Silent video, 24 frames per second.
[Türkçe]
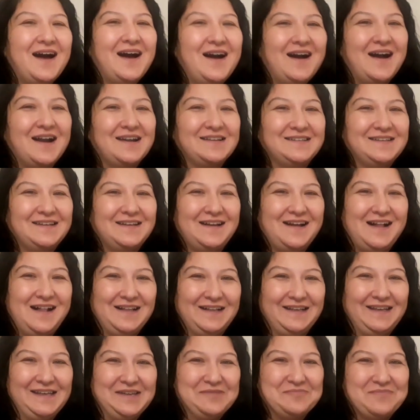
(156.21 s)
Artık
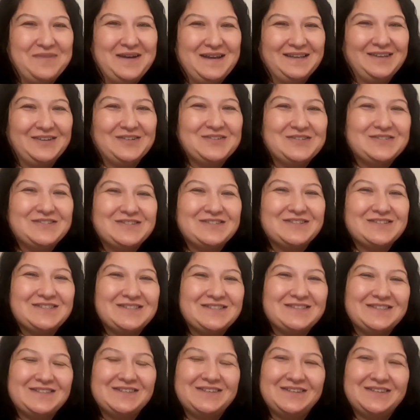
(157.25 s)
kalkayım ben görüşürüz.